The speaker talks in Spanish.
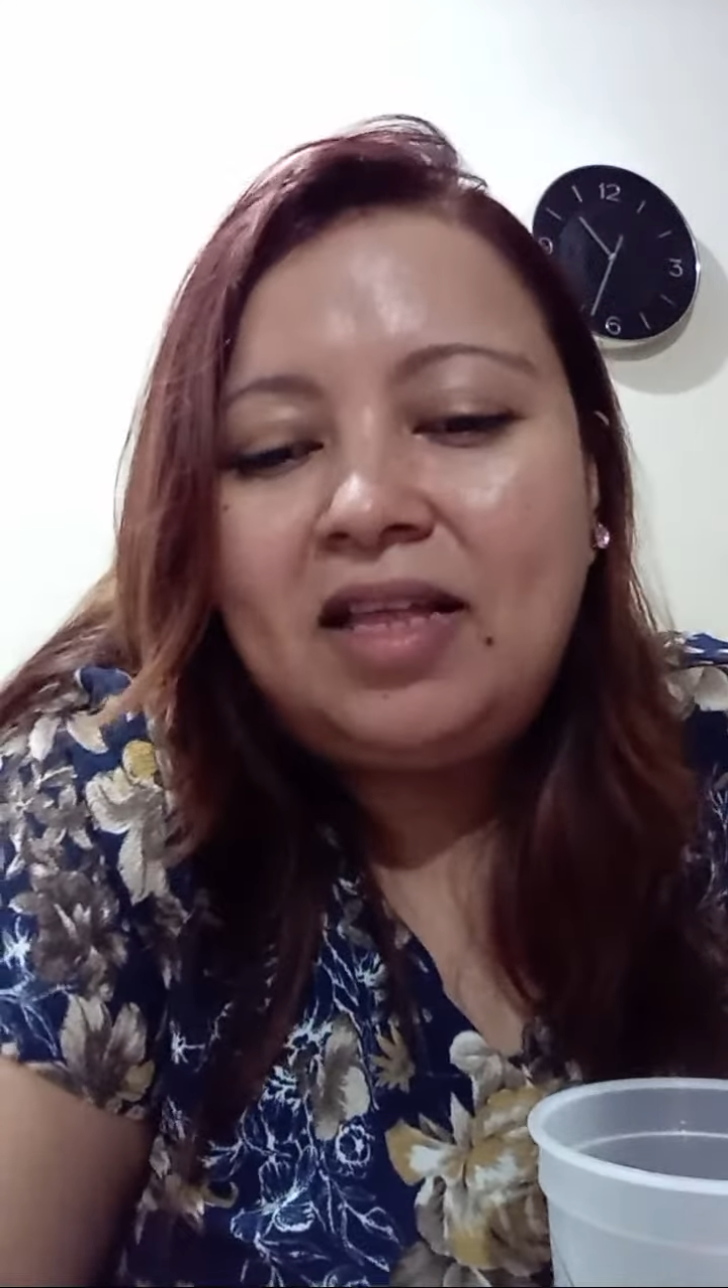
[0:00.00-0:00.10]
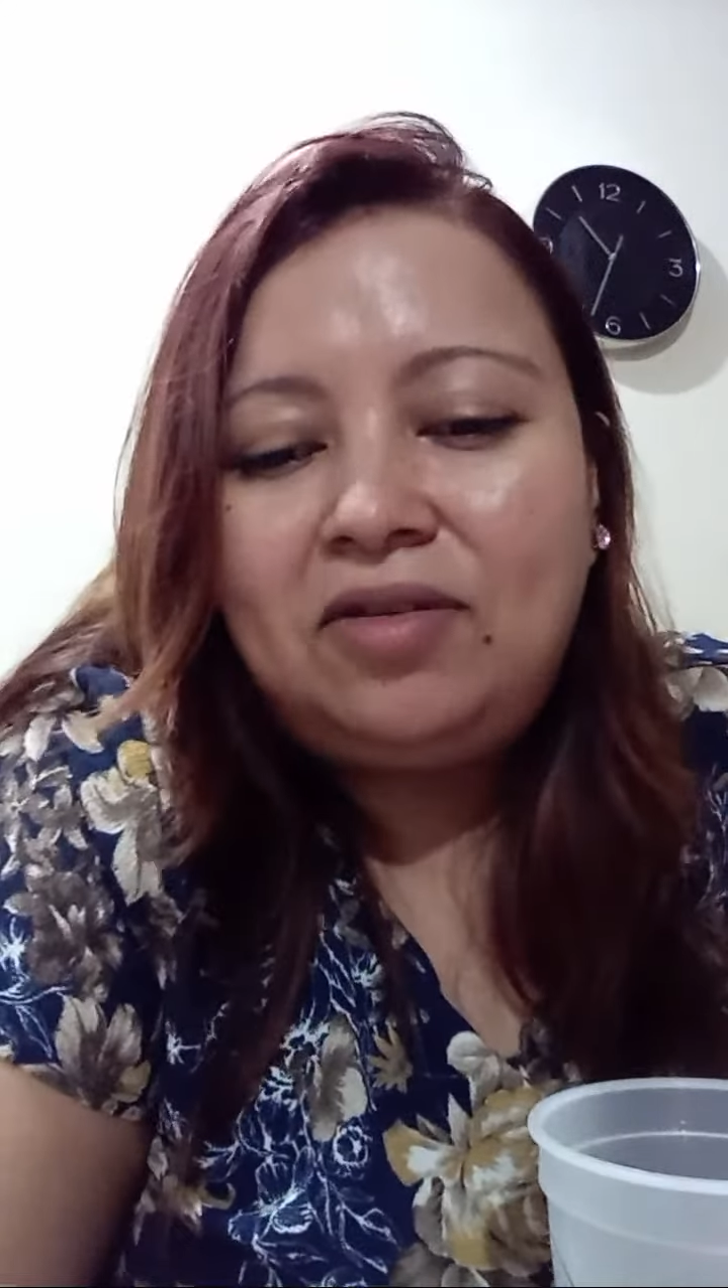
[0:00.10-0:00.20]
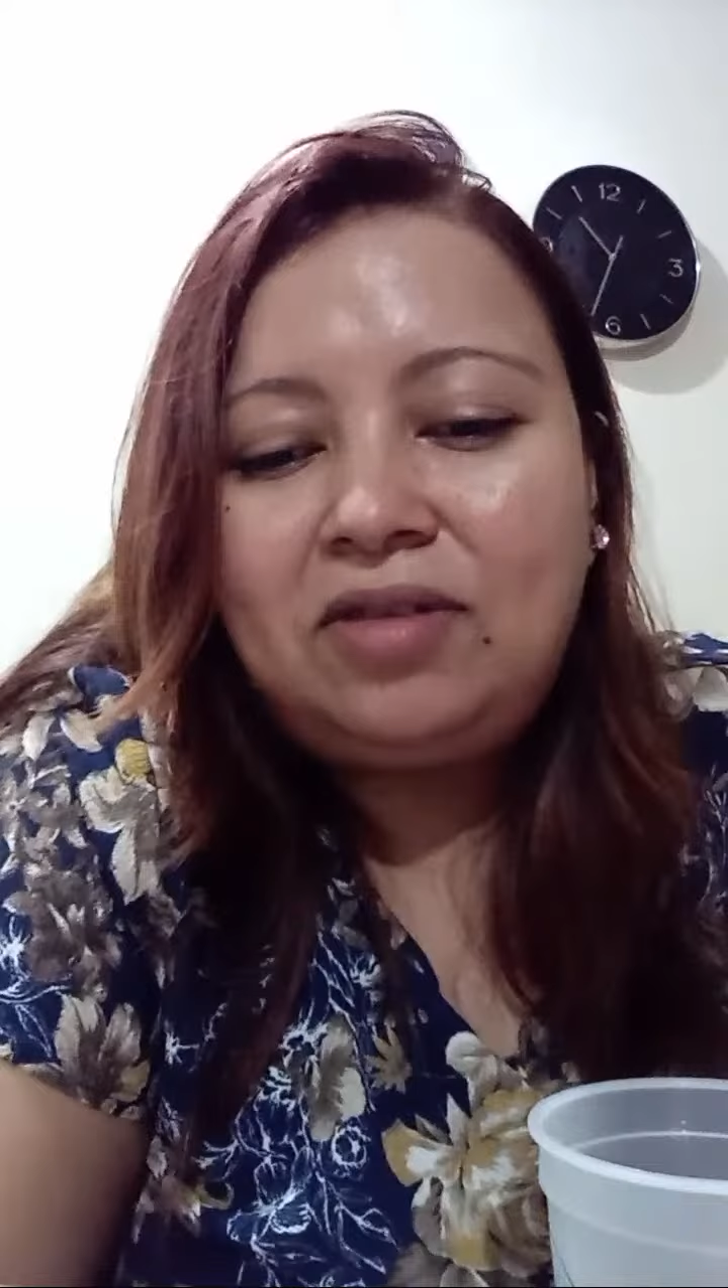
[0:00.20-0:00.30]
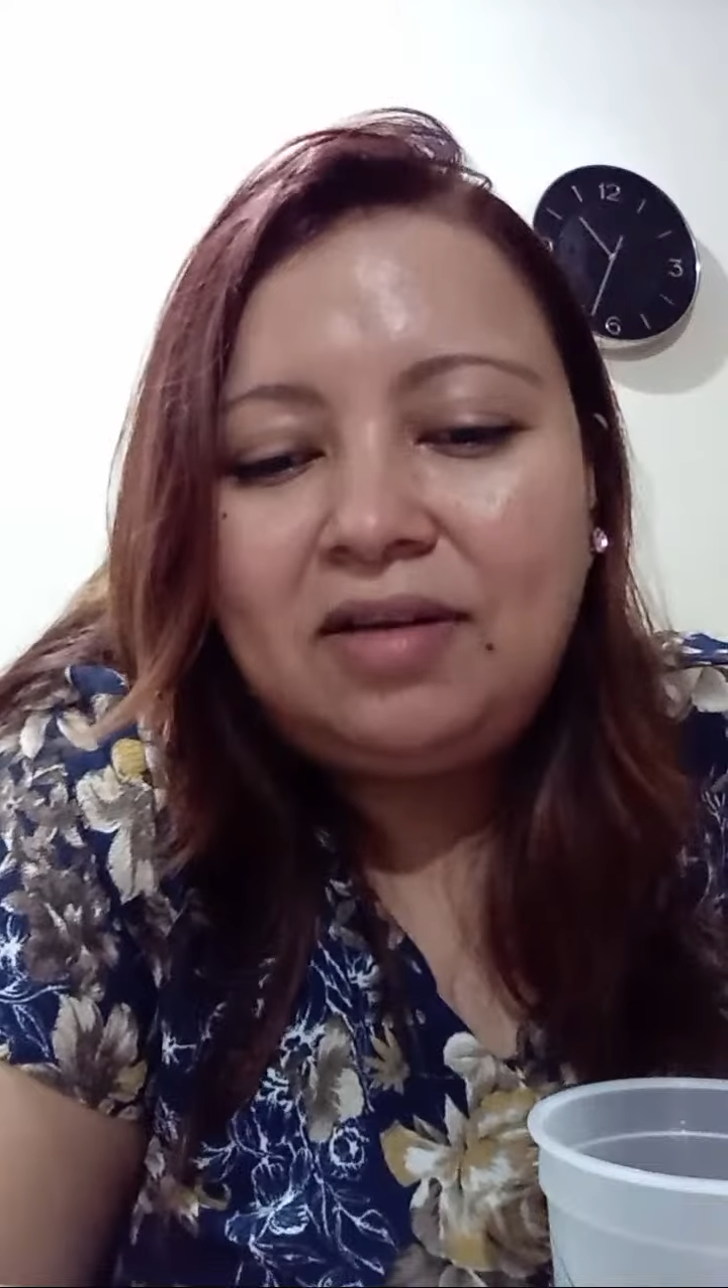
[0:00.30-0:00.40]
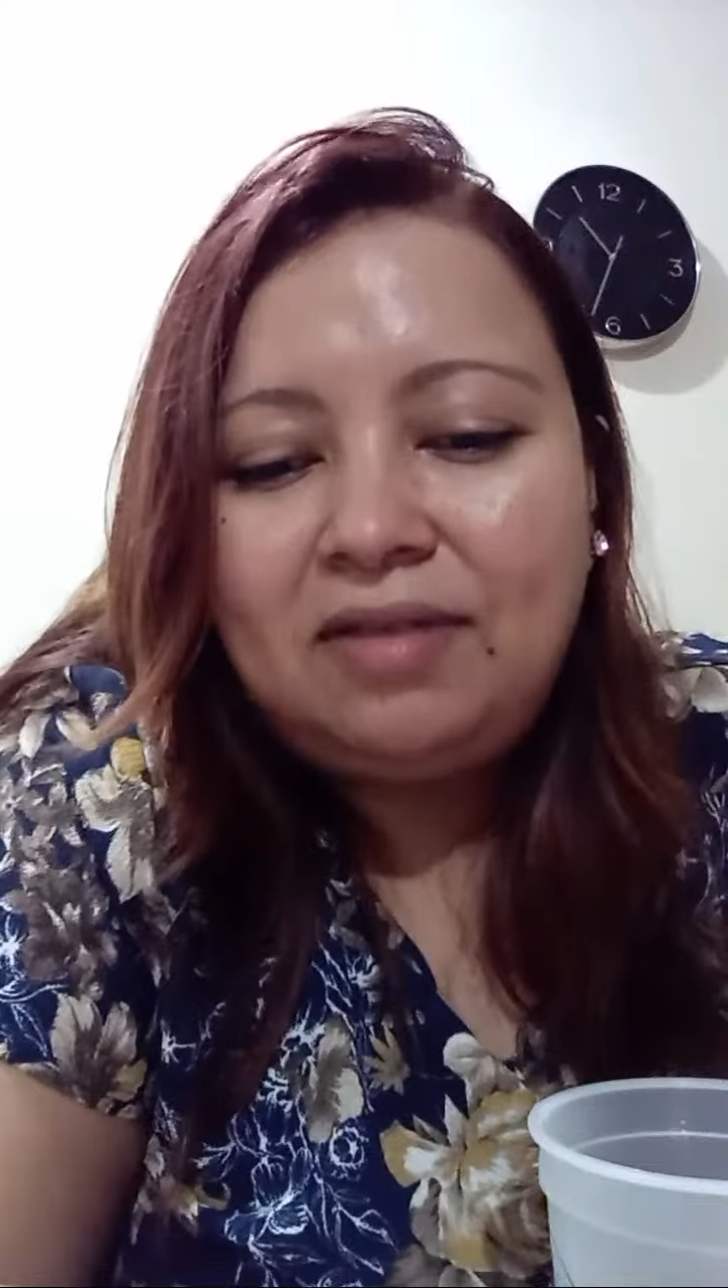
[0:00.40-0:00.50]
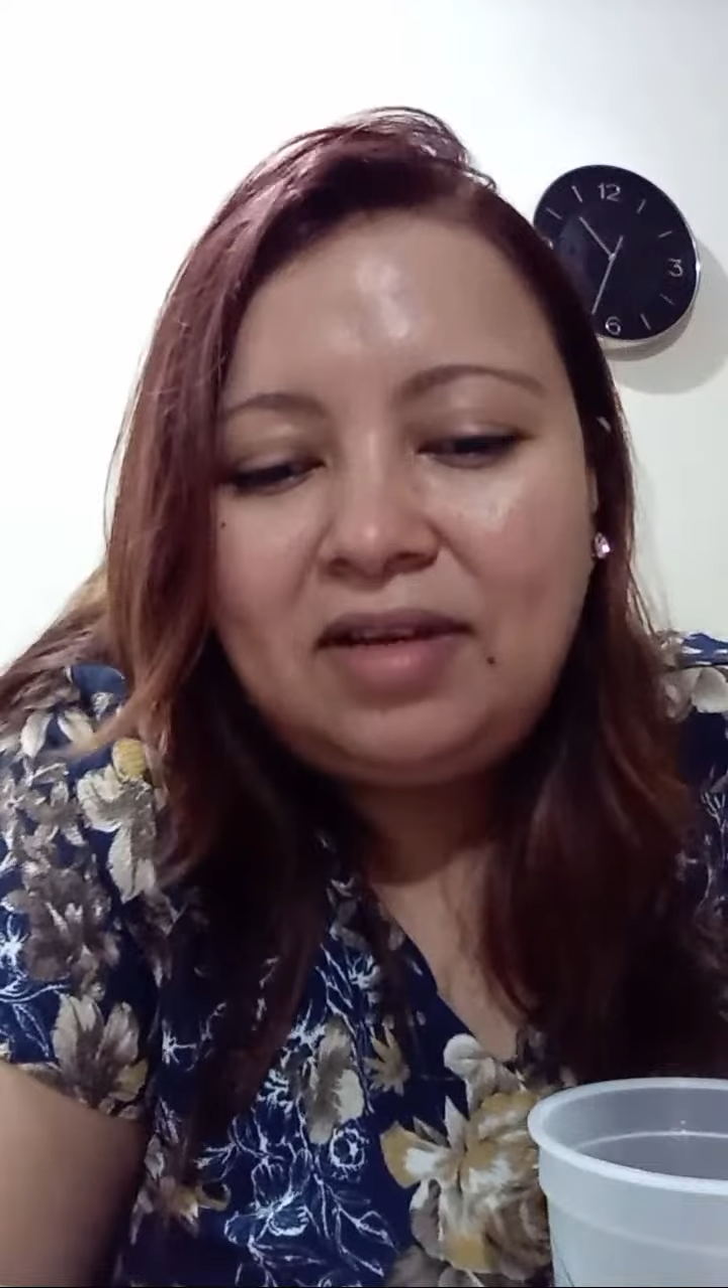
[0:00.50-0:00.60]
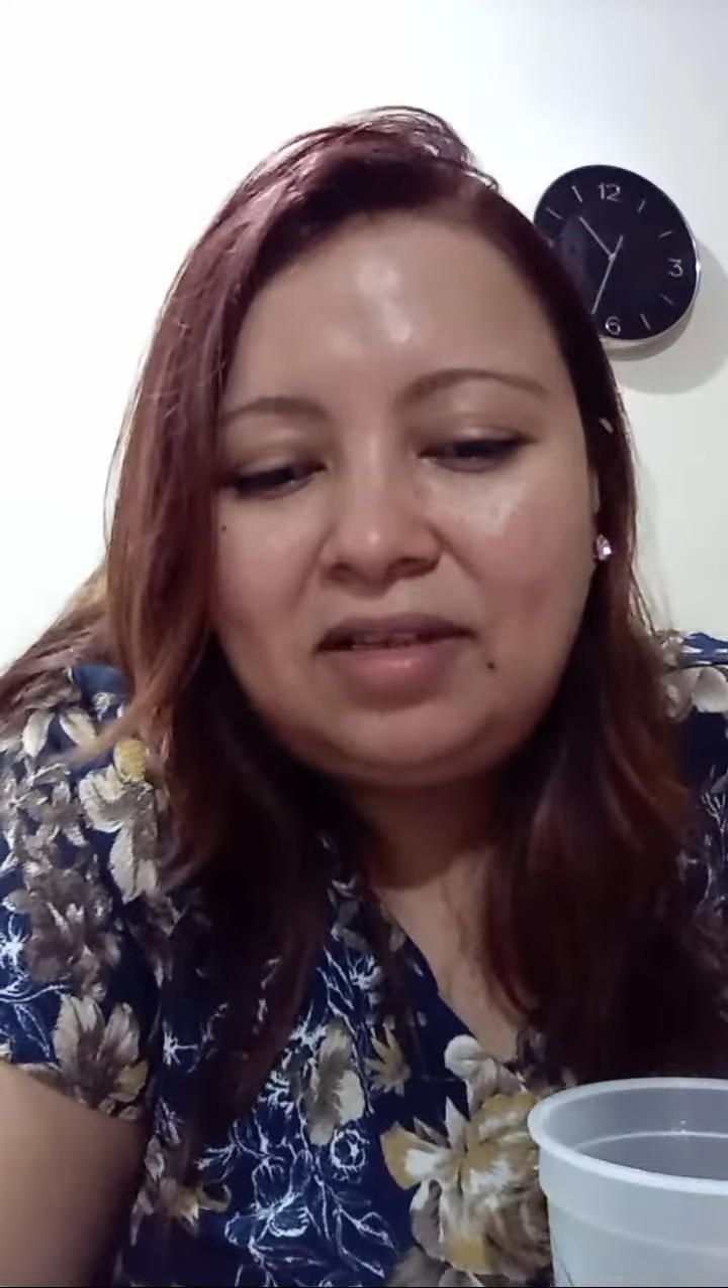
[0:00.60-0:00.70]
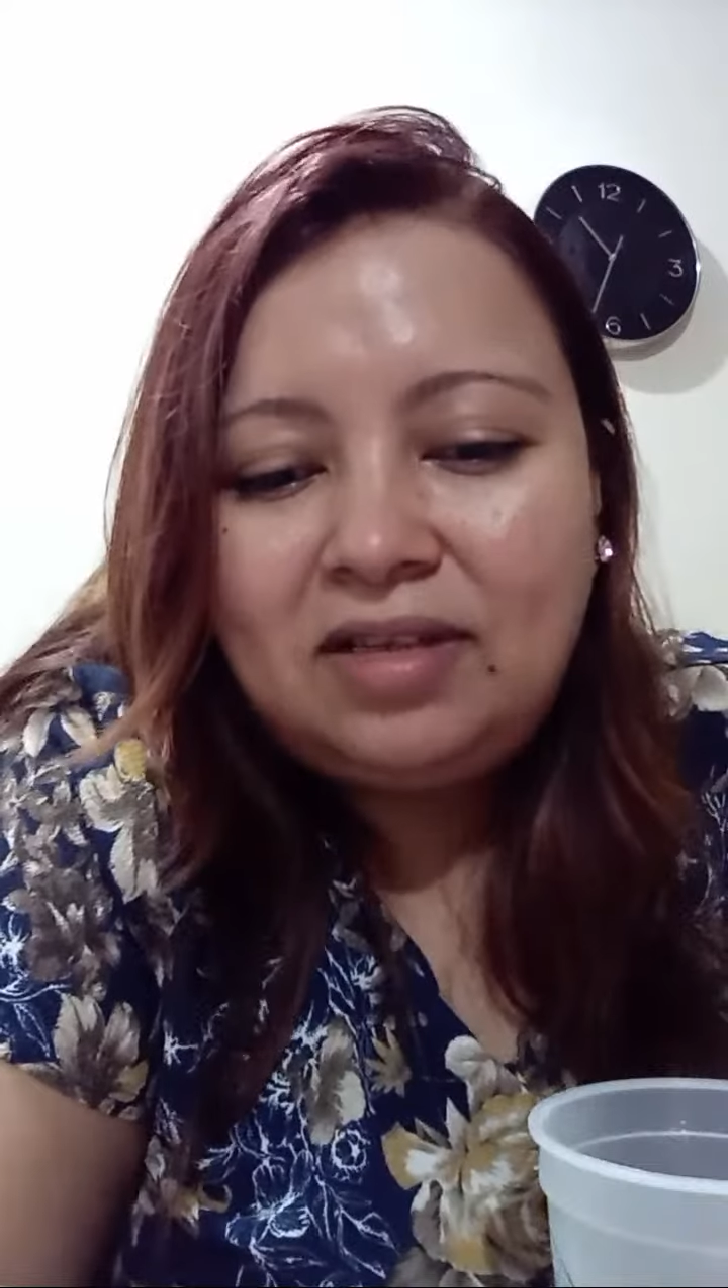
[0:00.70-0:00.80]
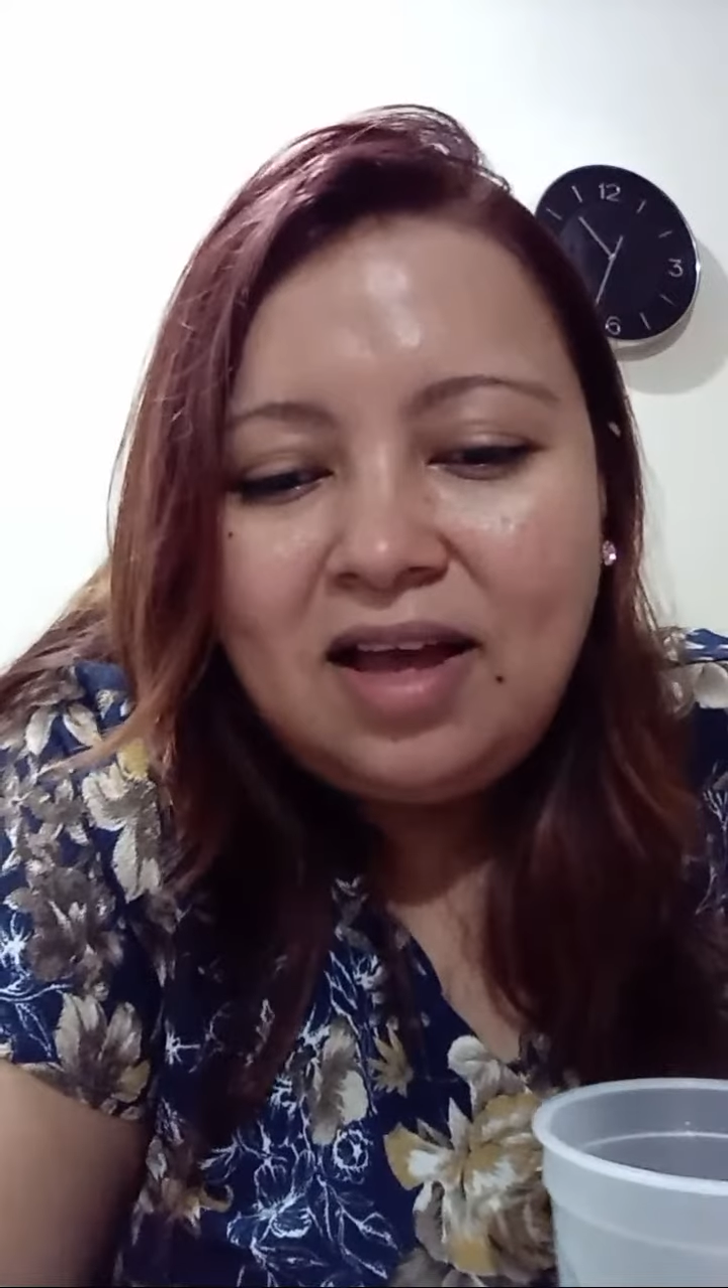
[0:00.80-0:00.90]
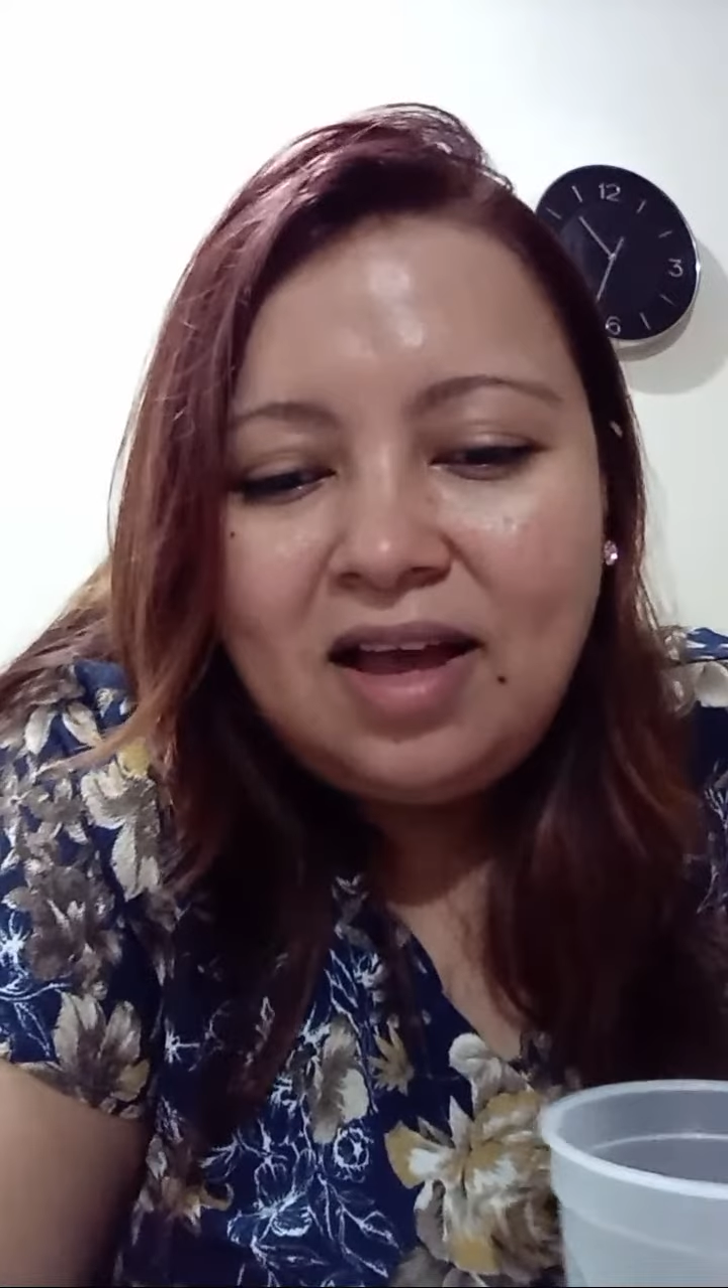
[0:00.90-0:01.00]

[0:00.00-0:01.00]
dar otra vez.